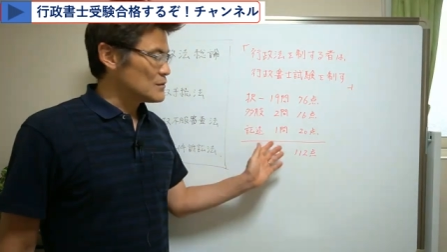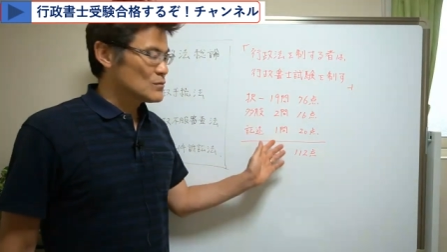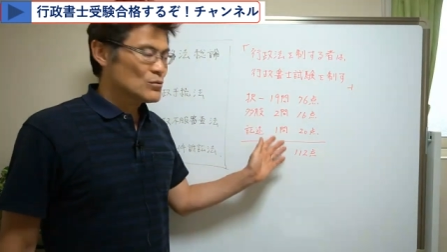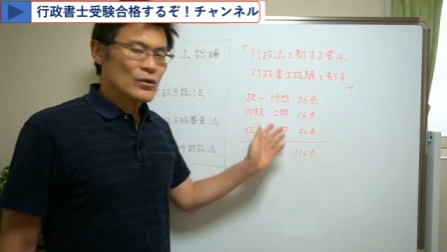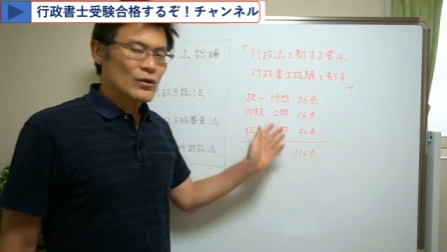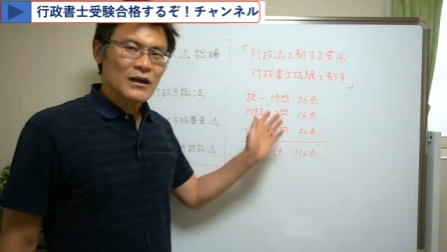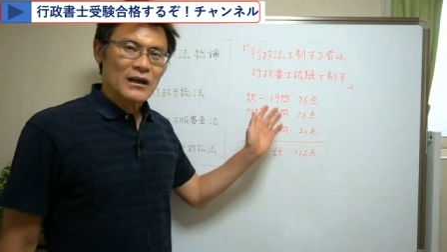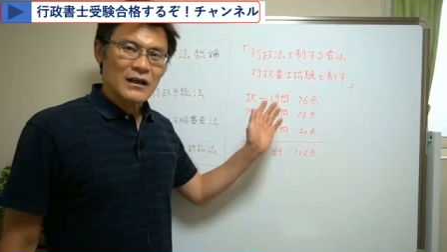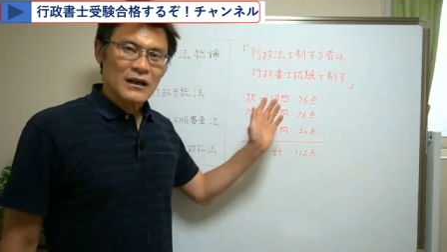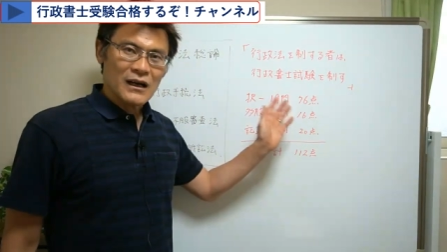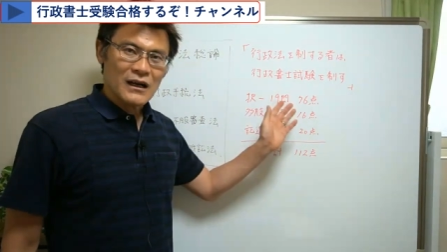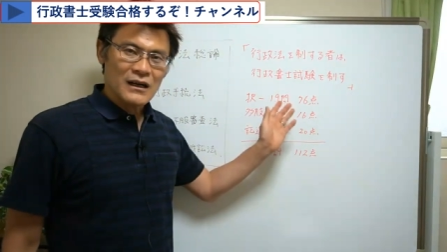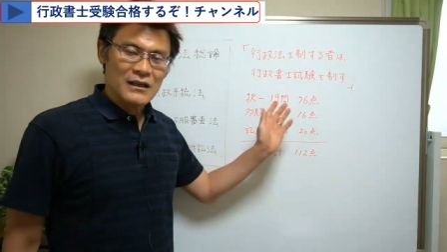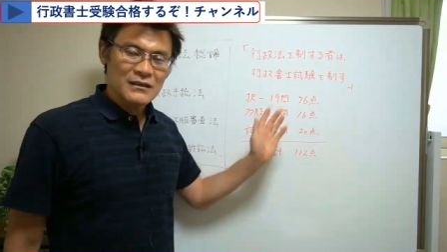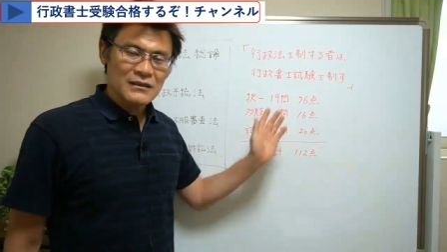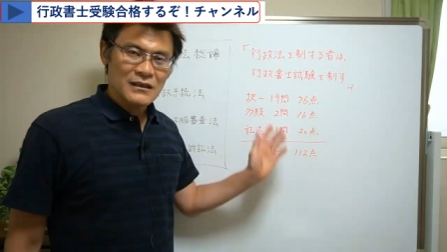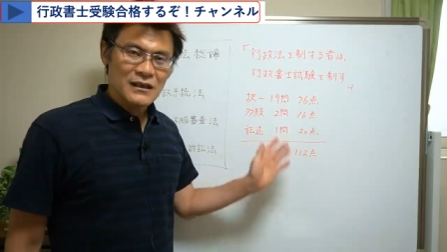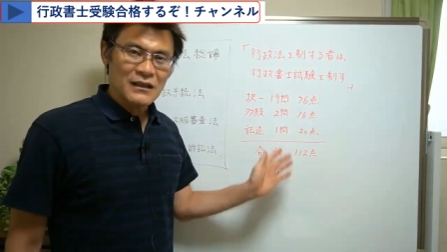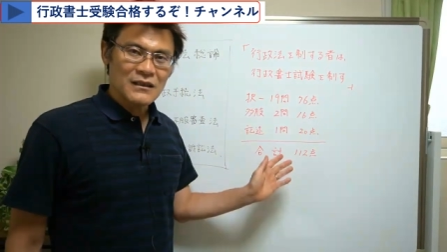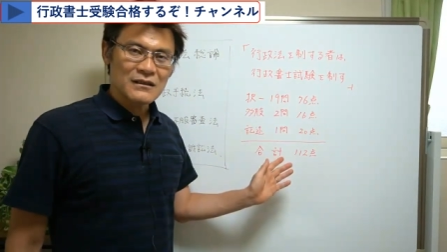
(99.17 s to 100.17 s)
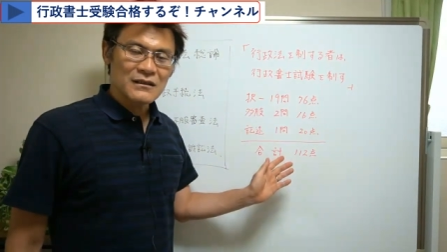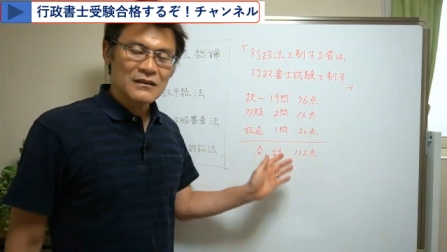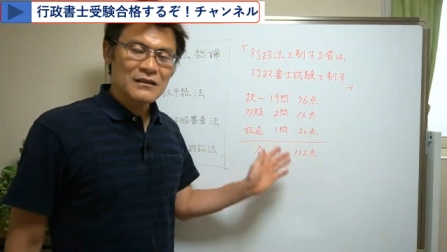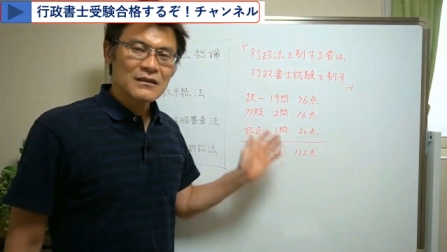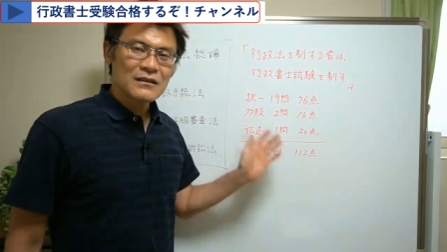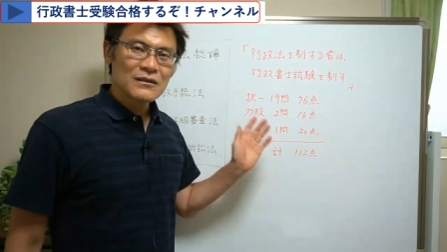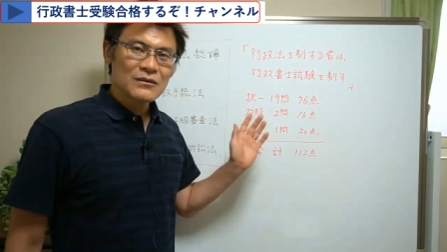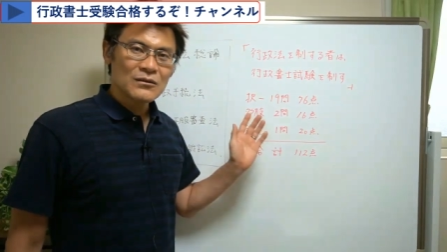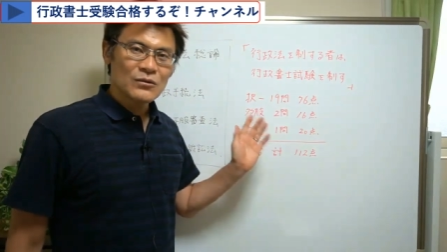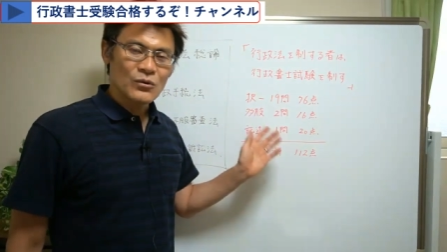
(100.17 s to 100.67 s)
それから配点
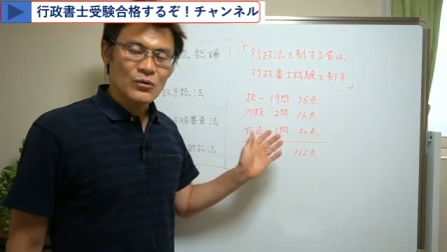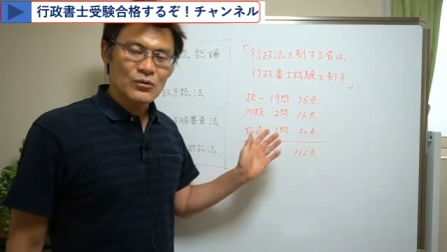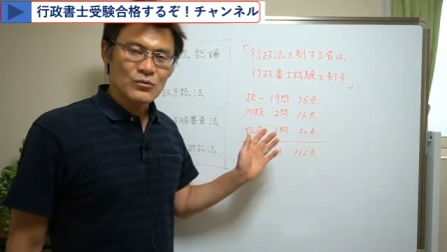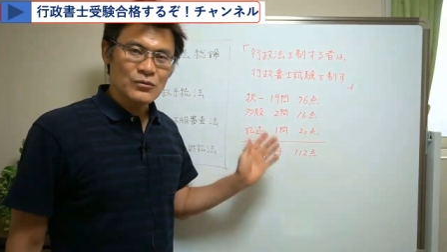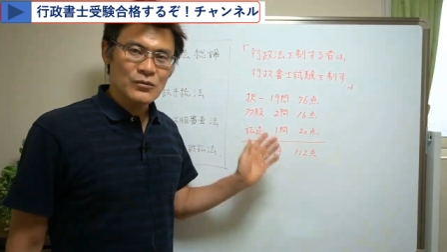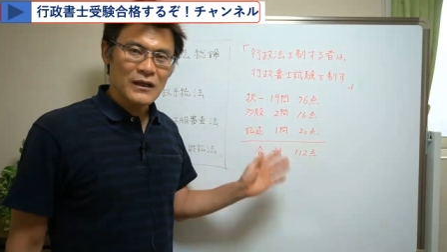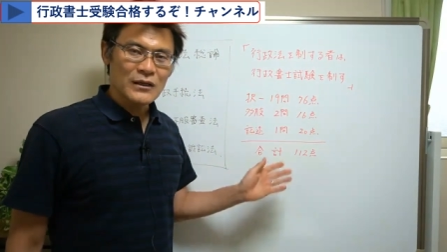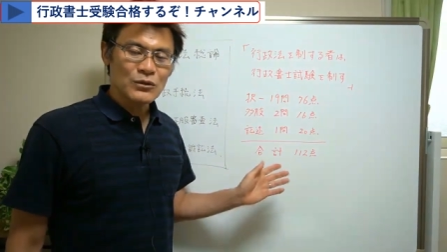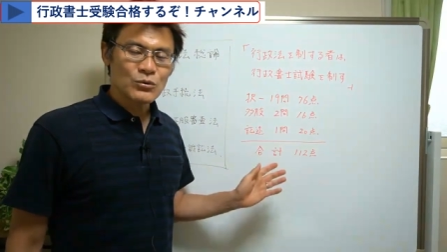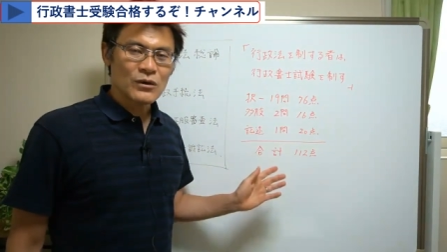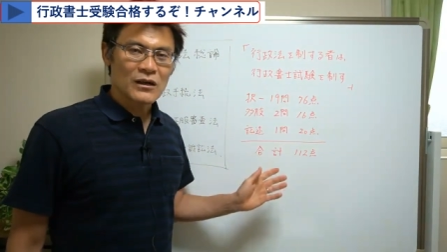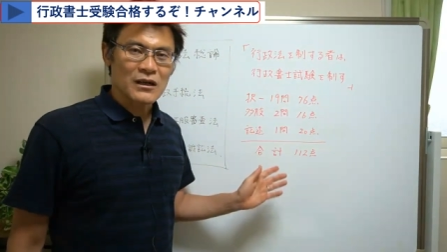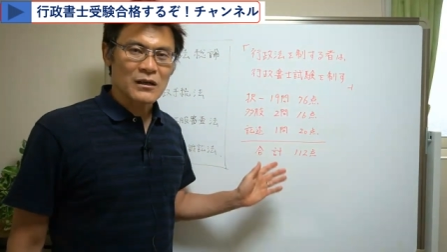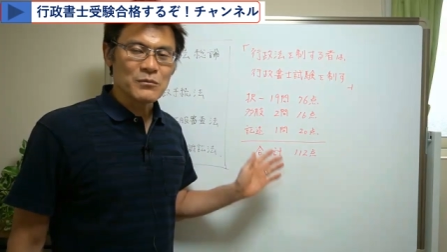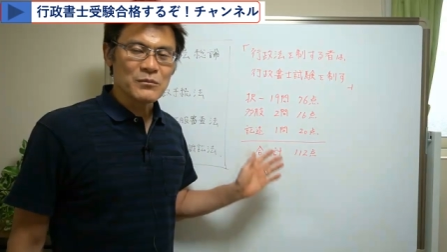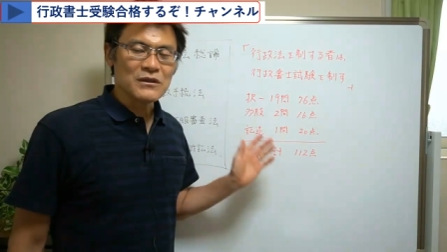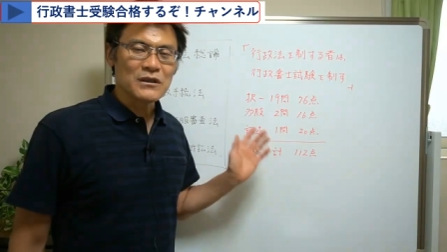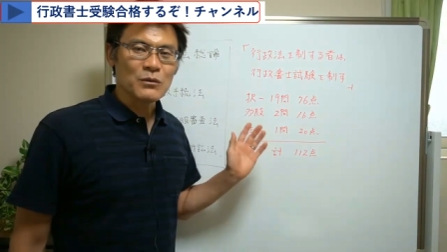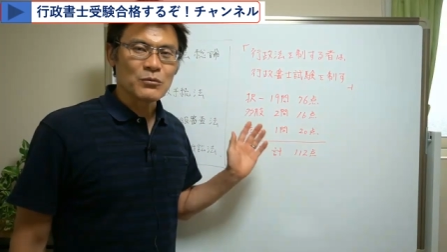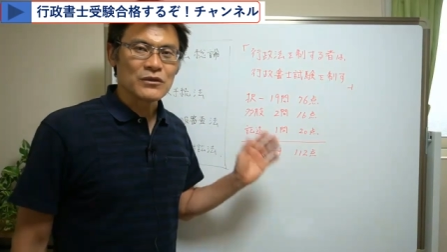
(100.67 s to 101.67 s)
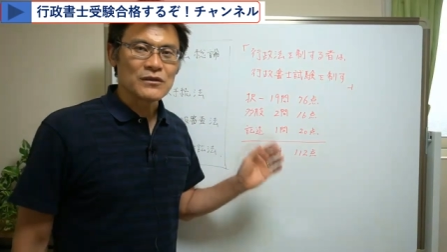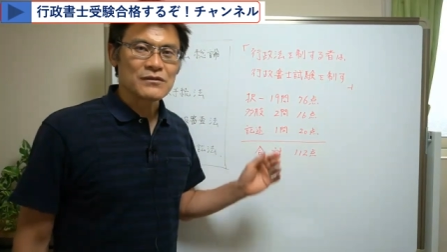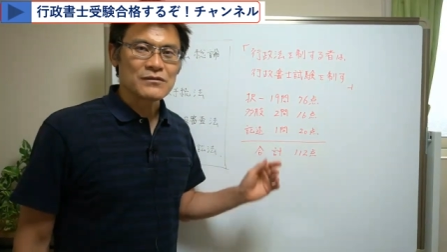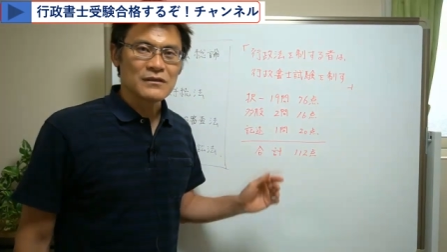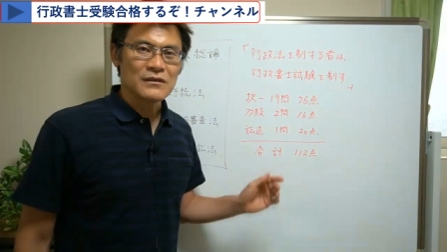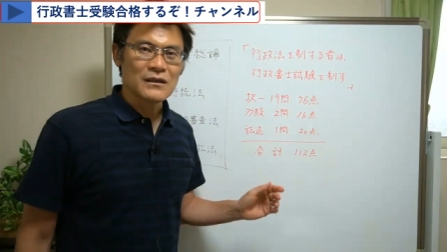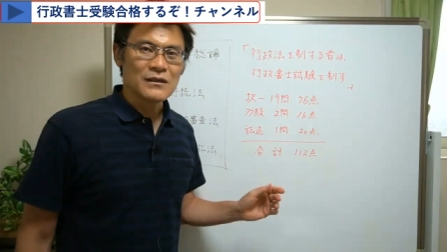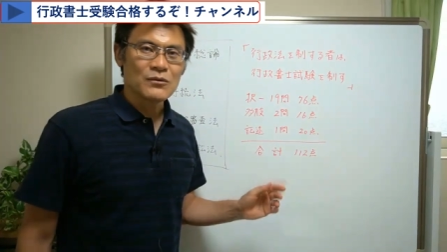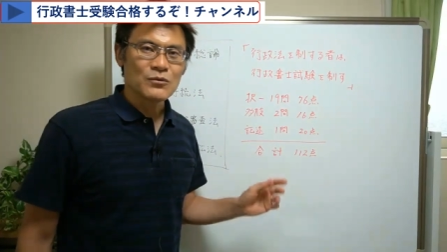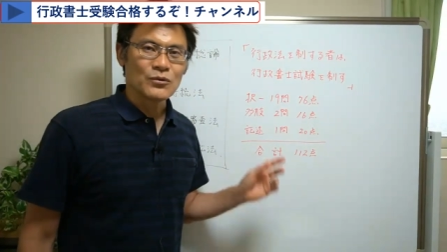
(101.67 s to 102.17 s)
のウとトから見てもです
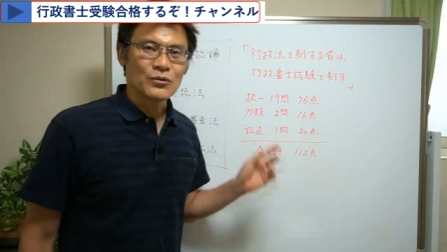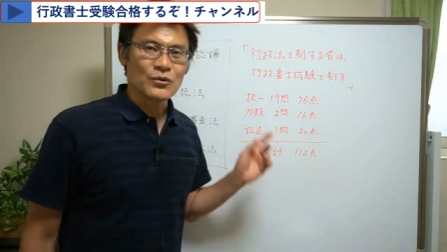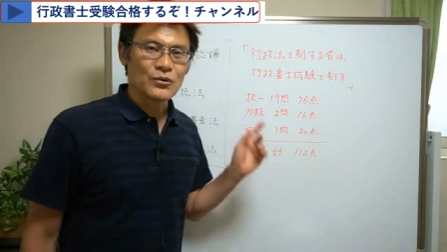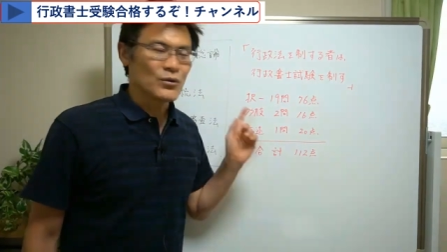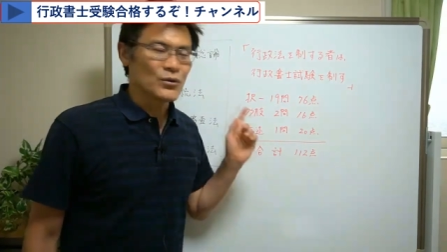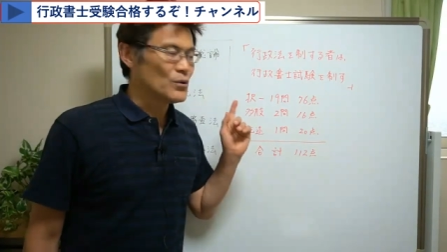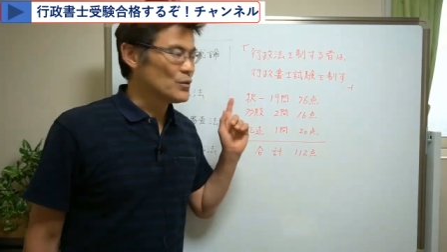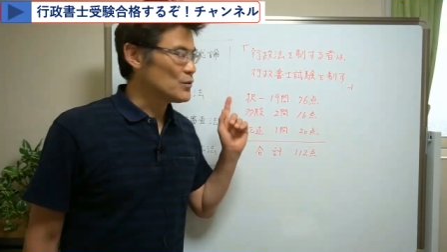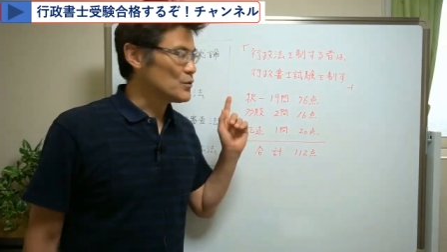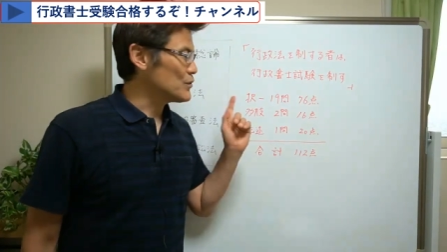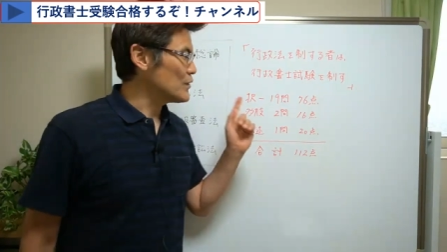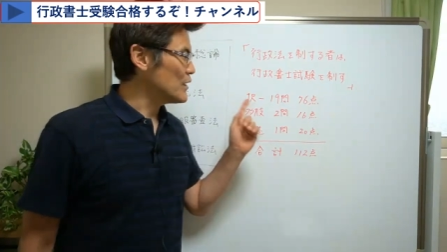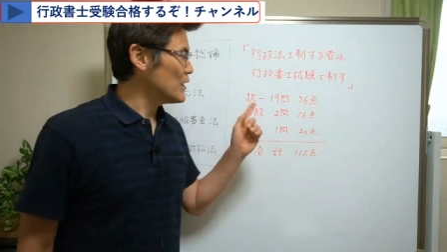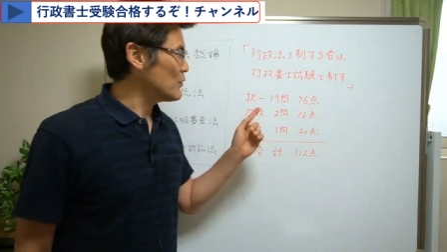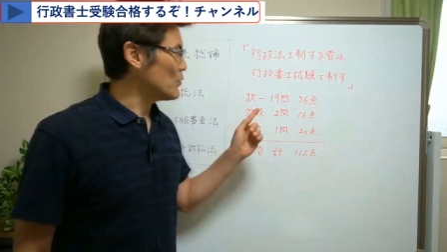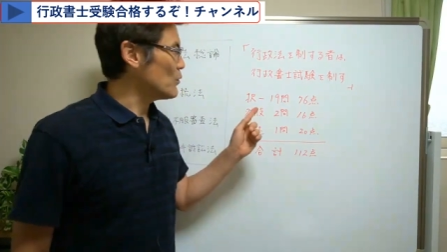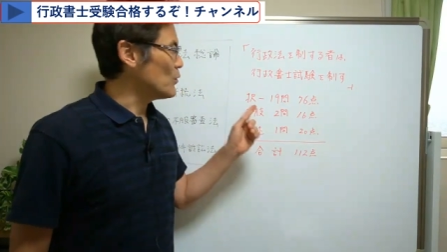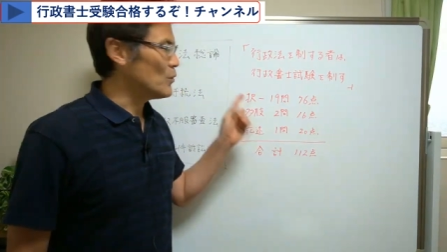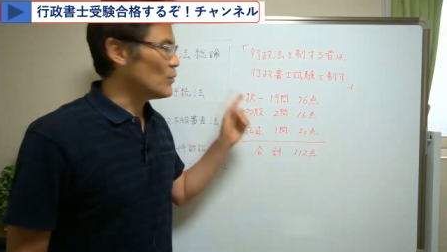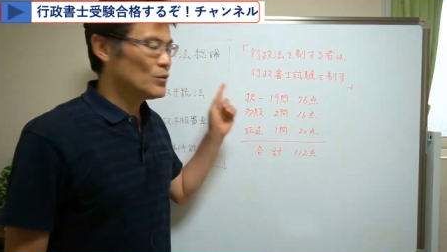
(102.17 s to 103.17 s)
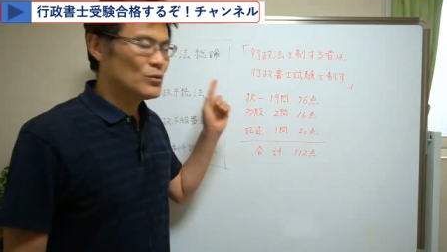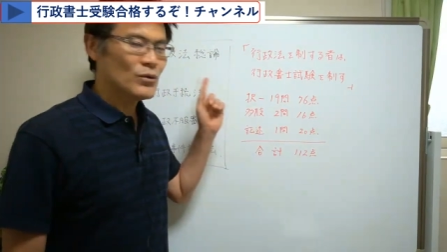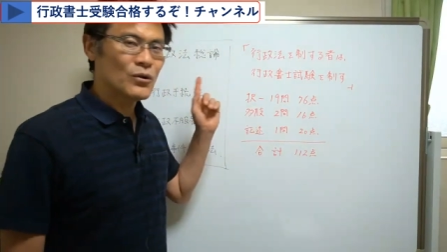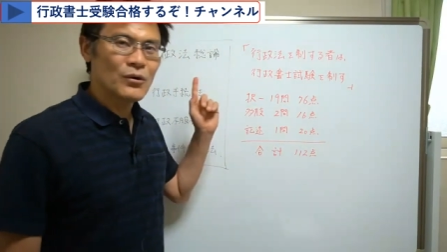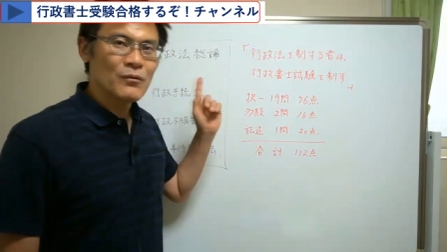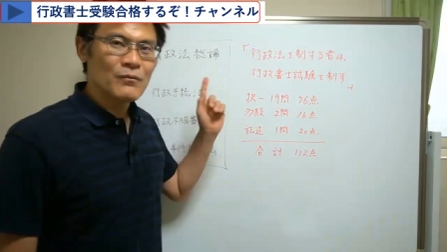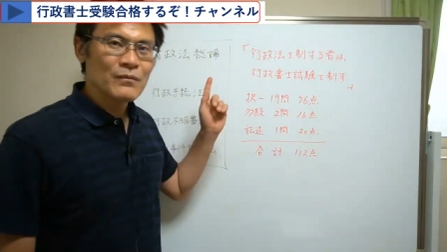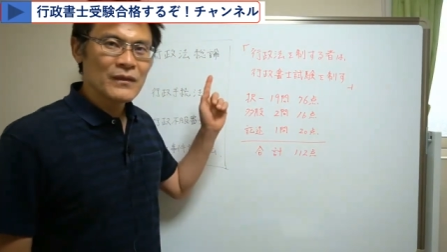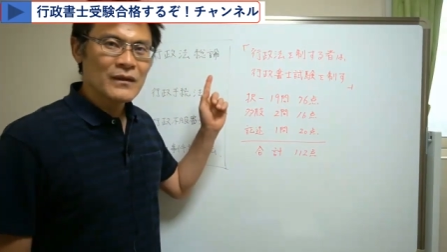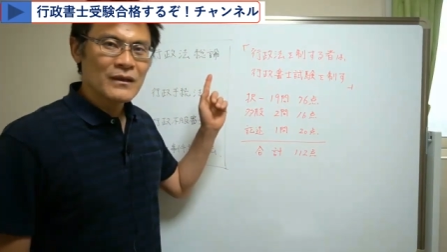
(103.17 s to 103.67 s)
ね、この行政法の